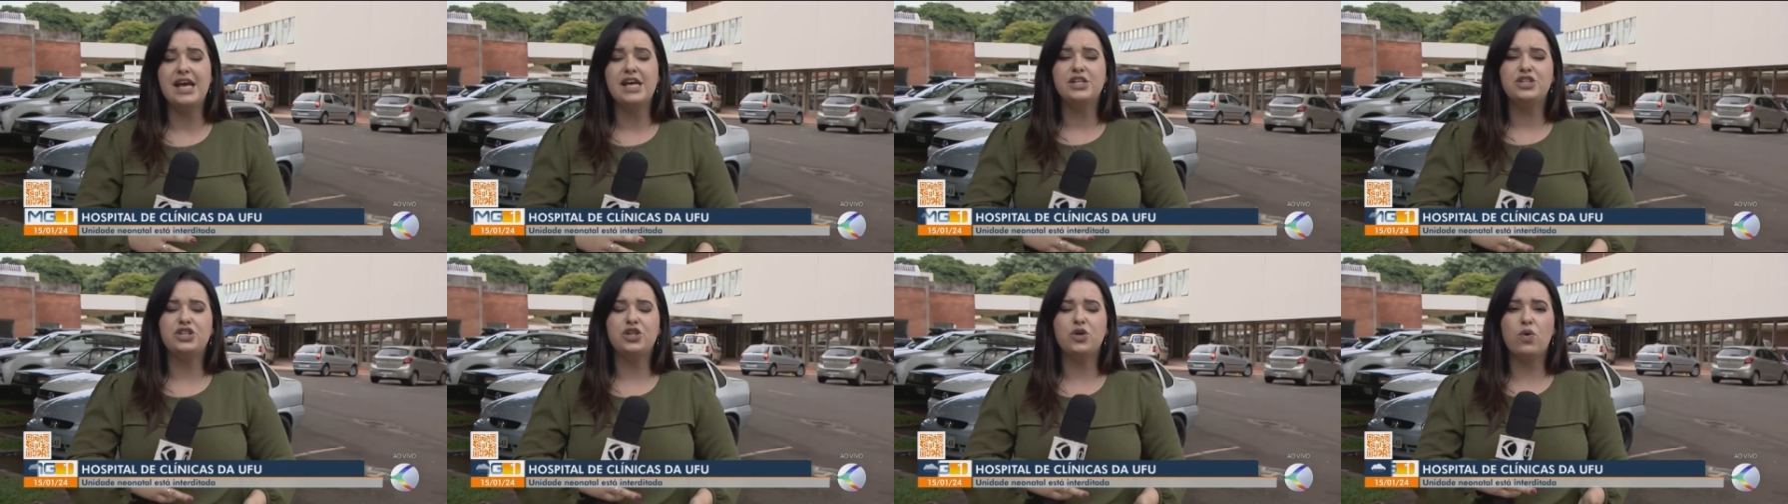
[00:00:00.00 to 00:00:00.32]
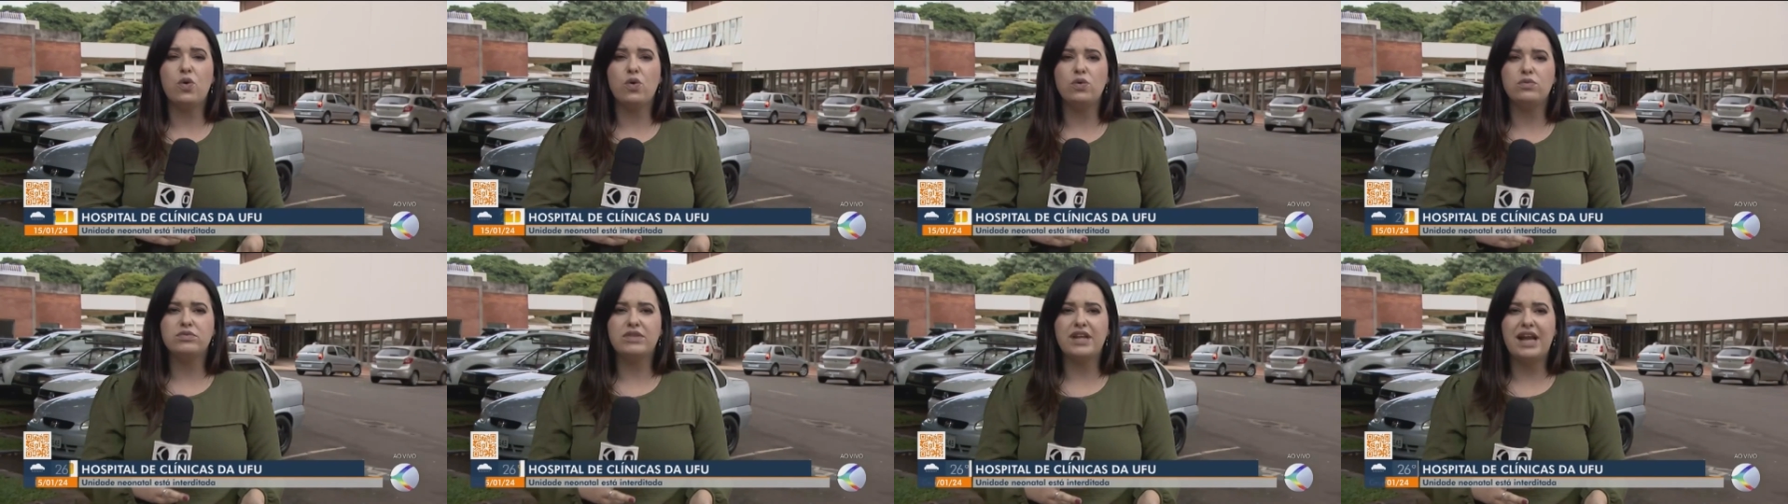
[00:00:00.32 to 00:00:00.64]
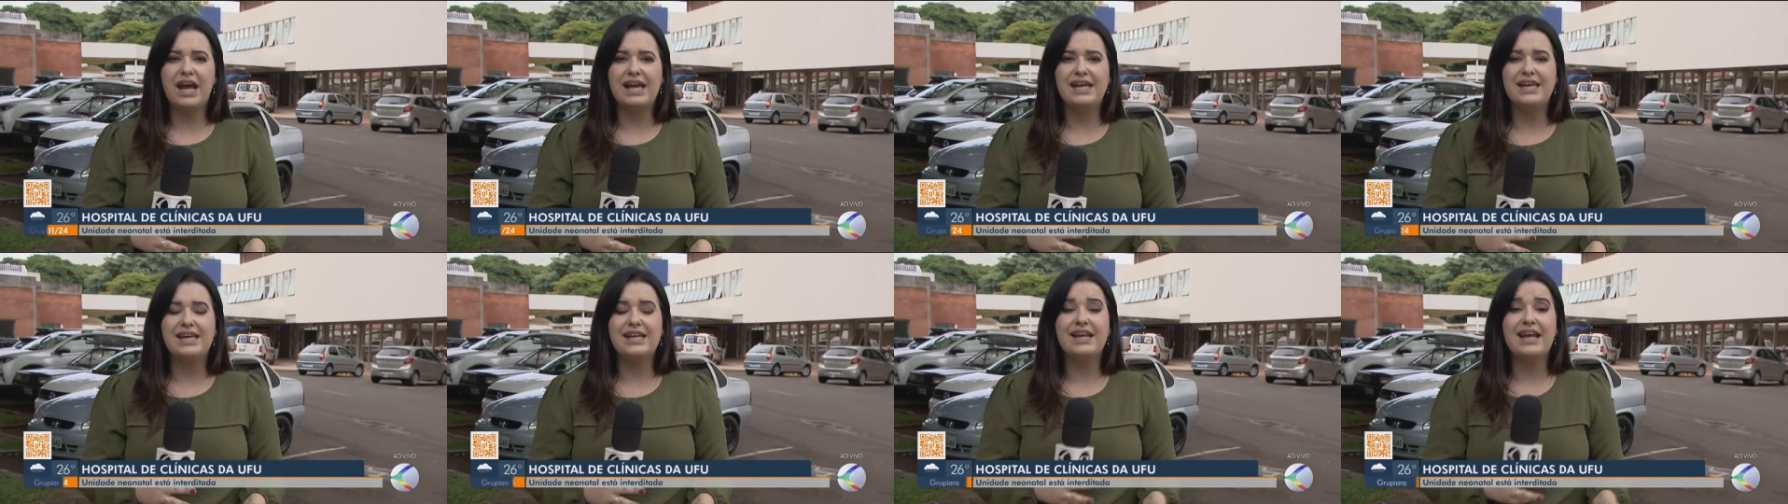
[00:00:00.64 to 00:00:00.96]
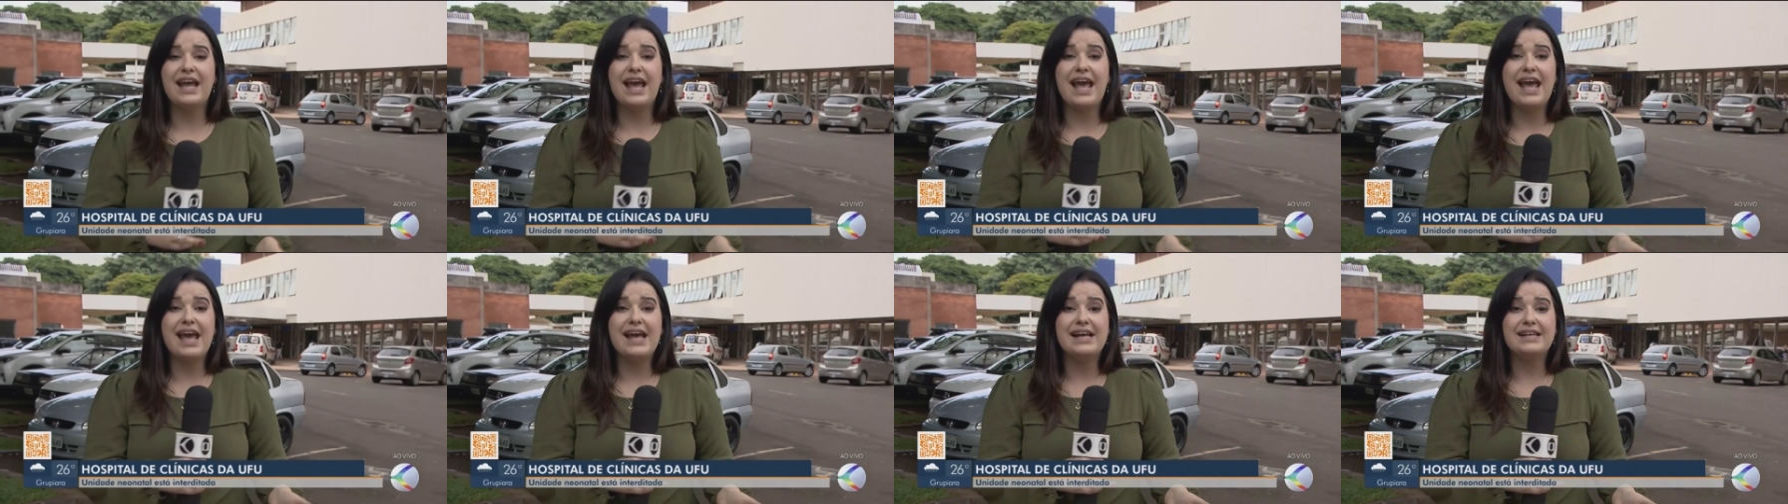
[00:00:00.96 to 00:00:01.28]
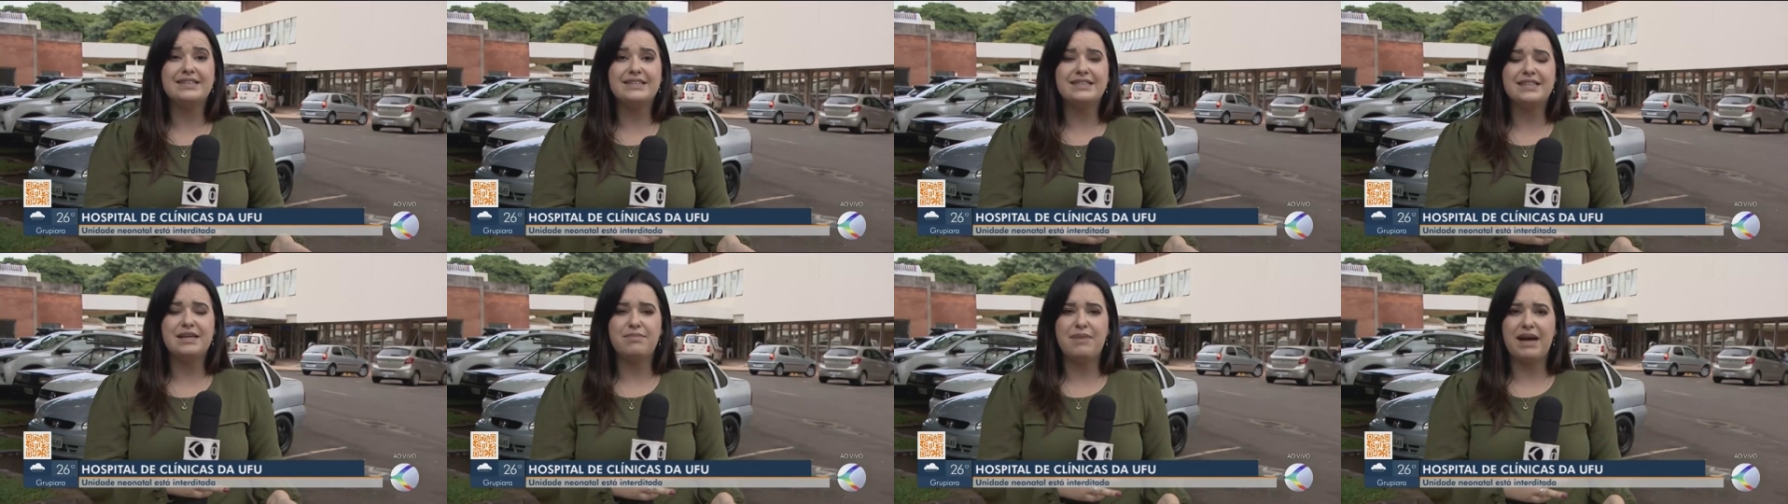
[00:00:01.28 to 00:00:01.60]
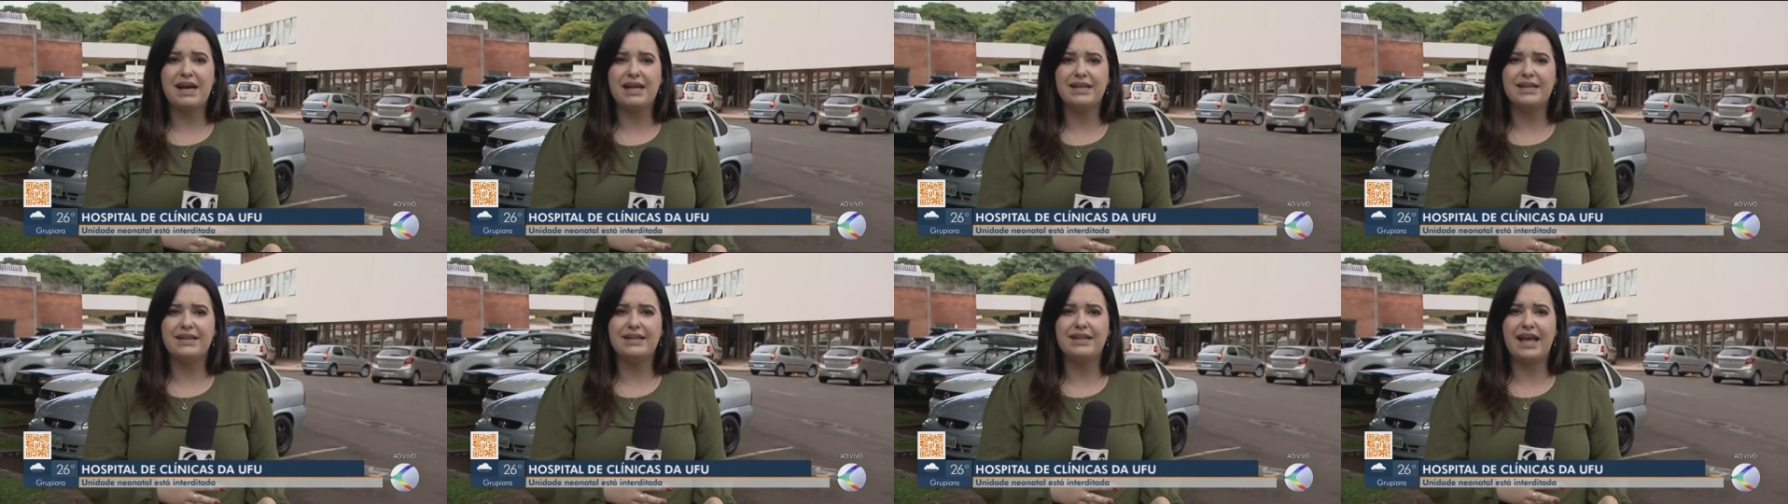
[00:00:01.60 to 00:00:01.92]
de contrair essa
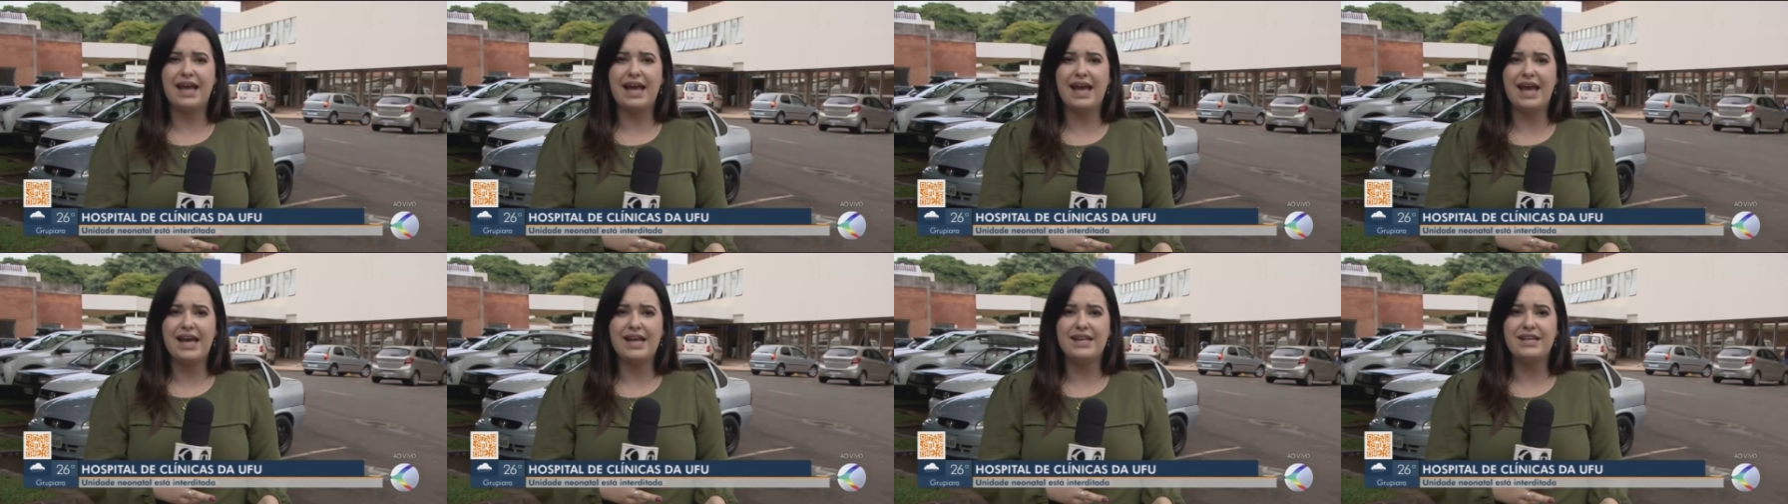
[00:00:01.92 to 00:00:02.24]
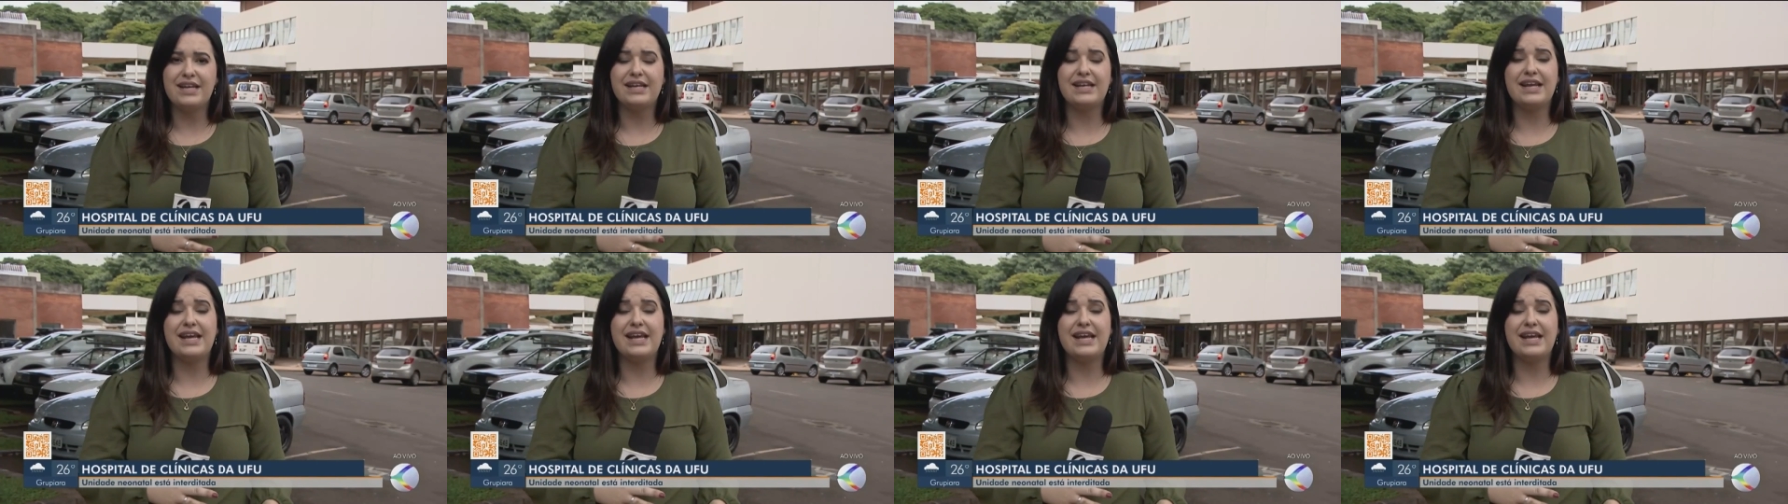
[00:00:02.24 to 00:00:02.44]
bactéria,